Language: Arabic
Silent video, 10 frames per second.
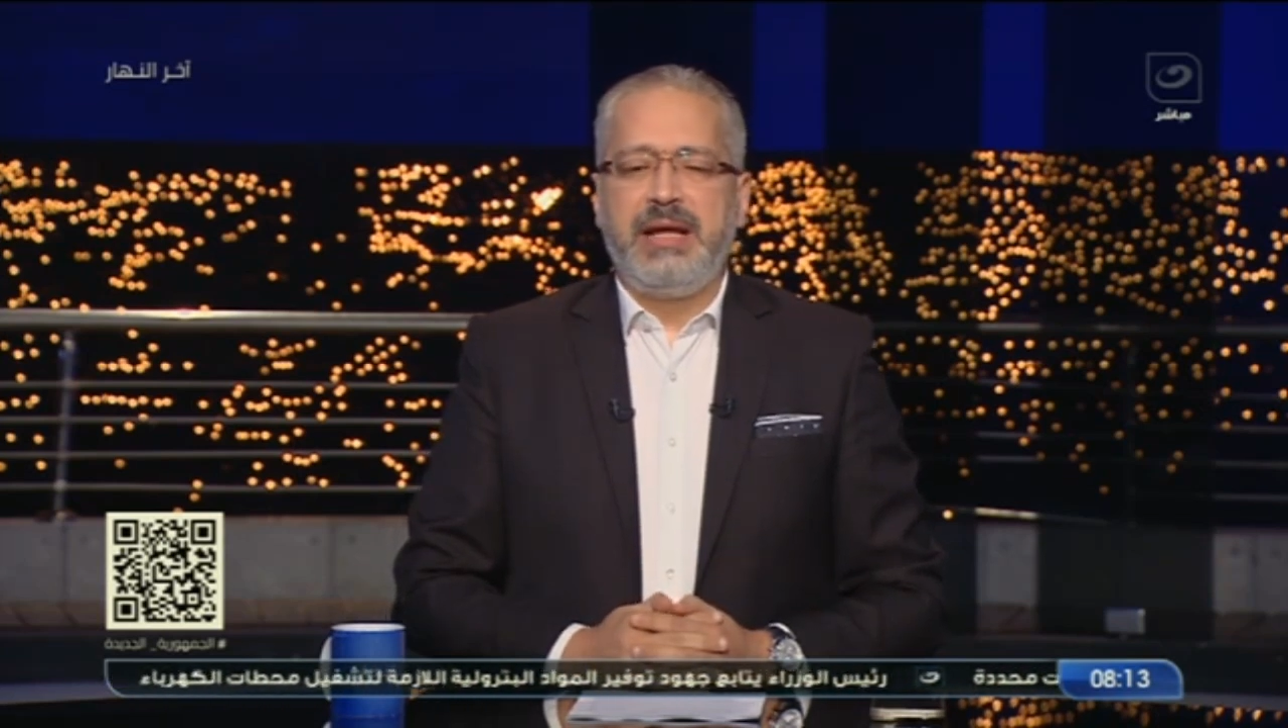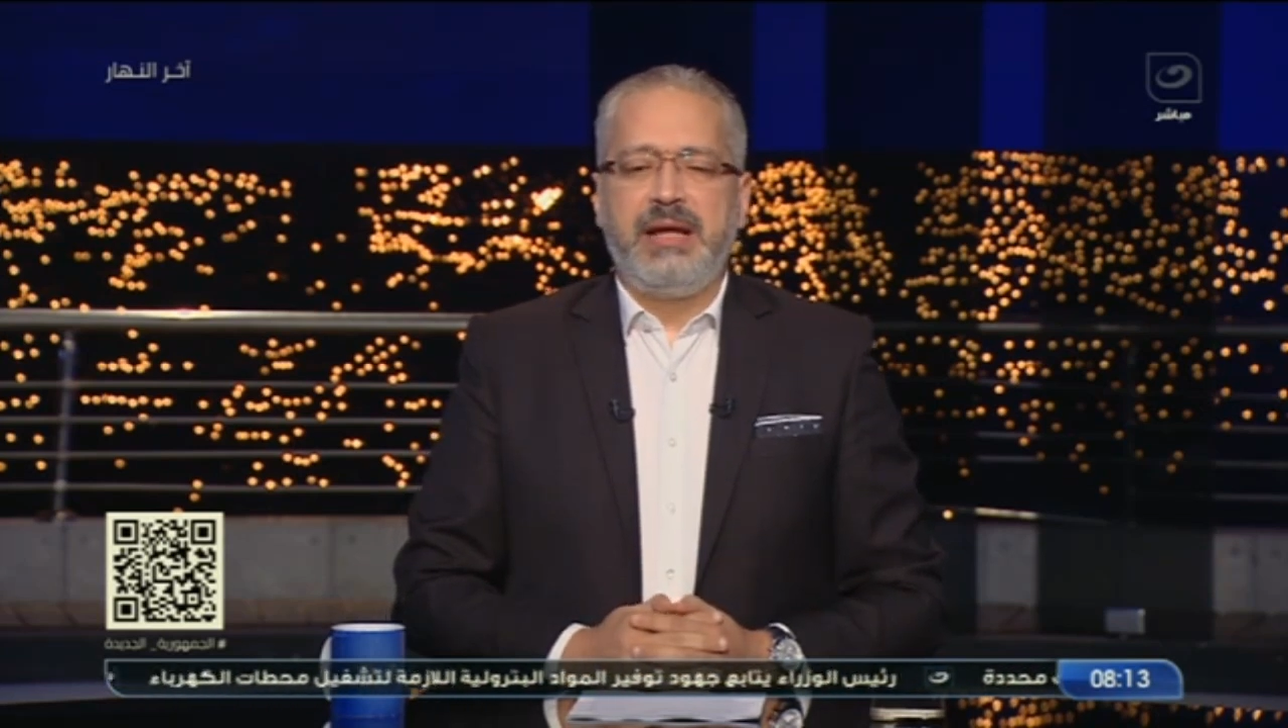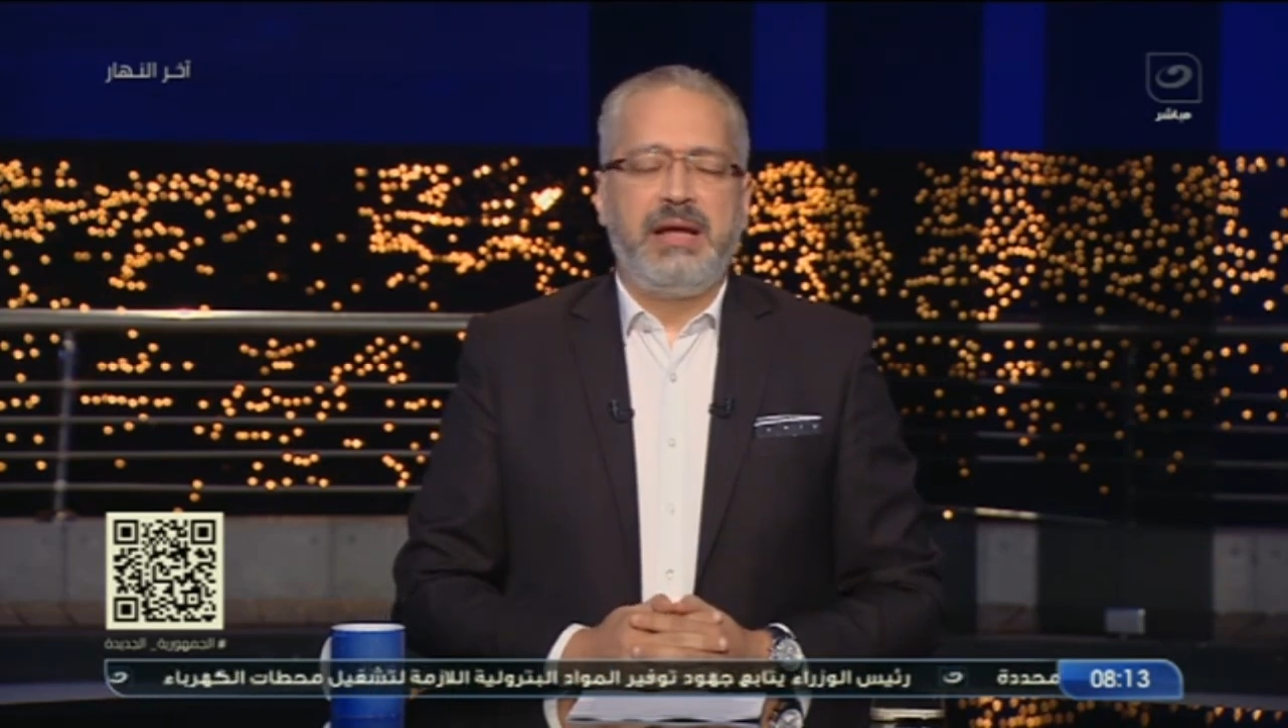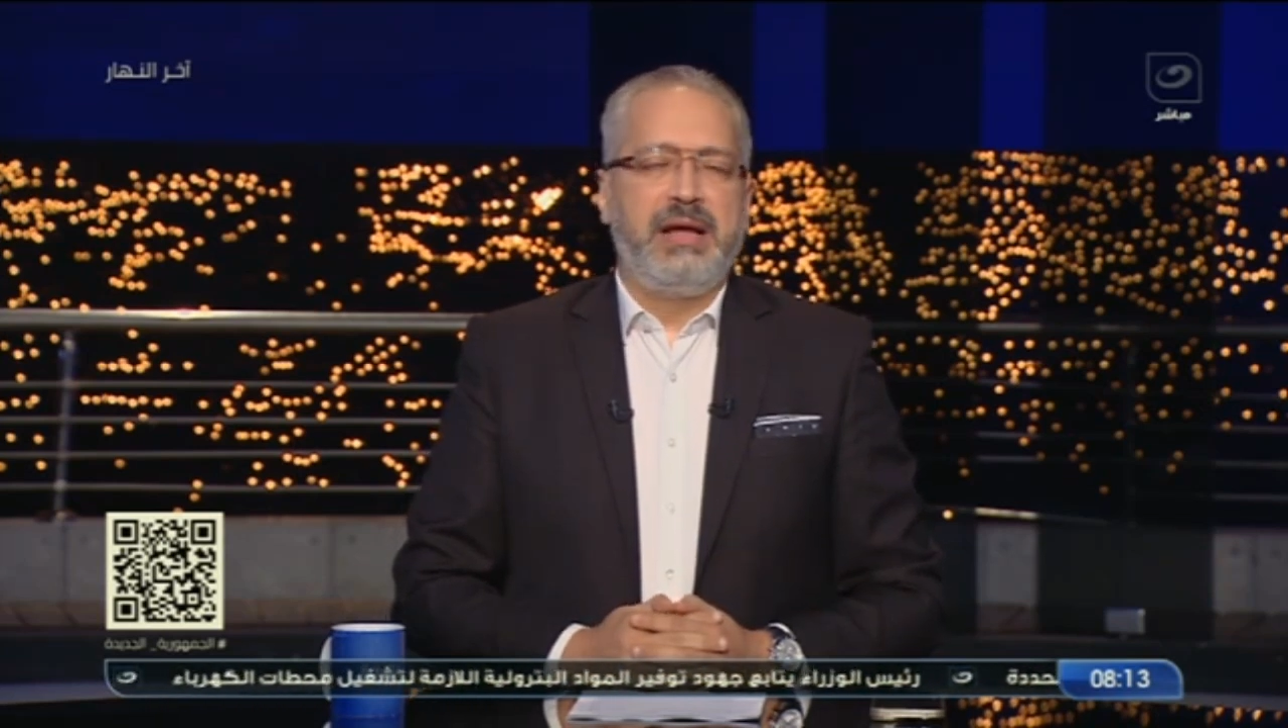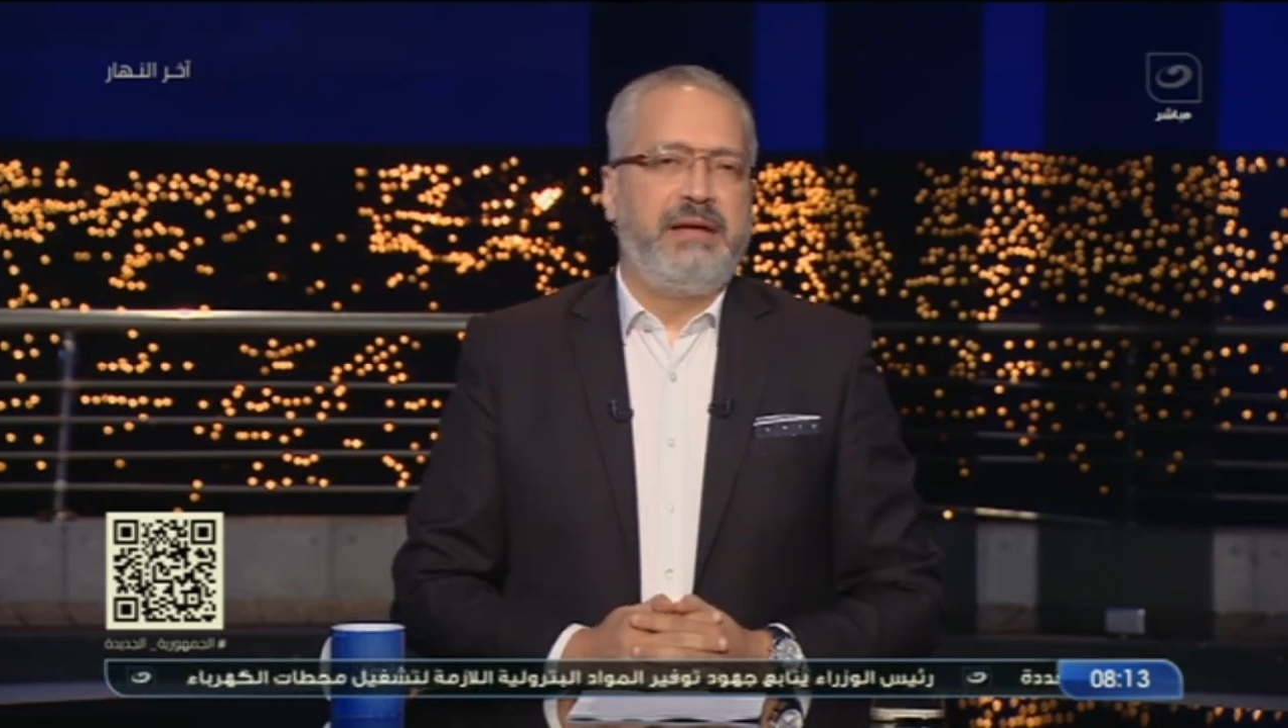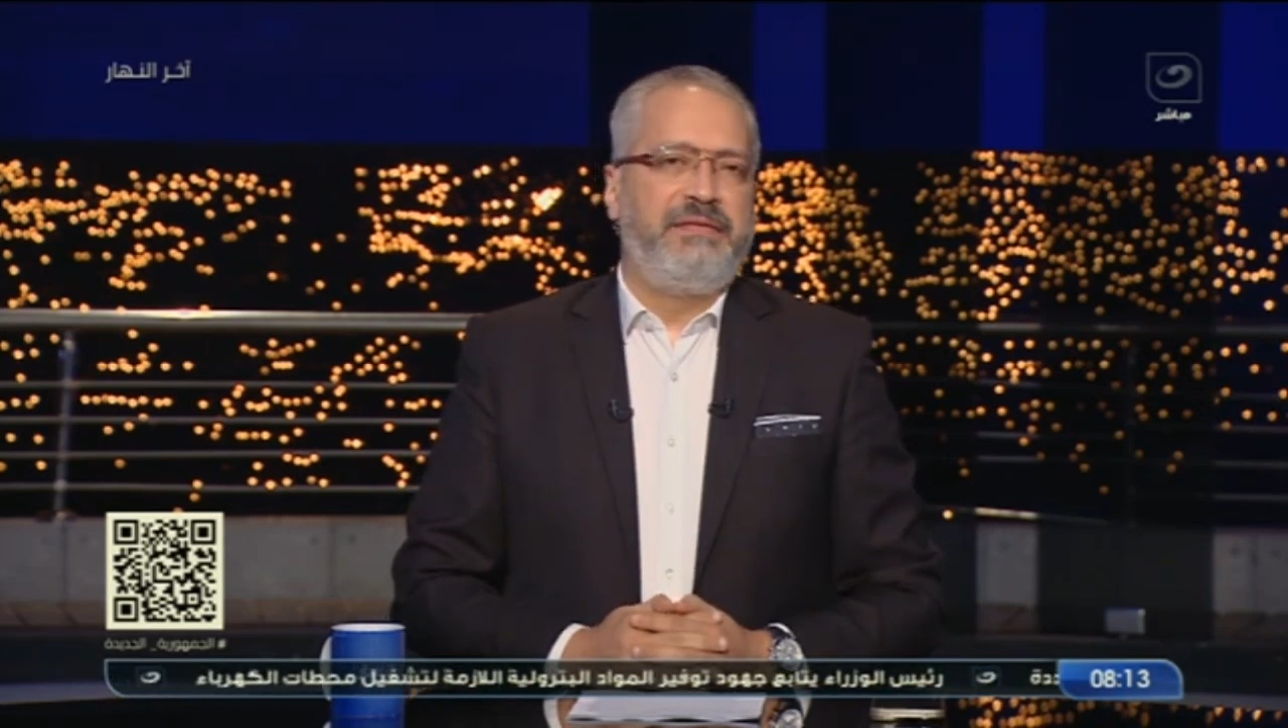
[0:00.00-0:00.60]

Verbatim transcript: آه،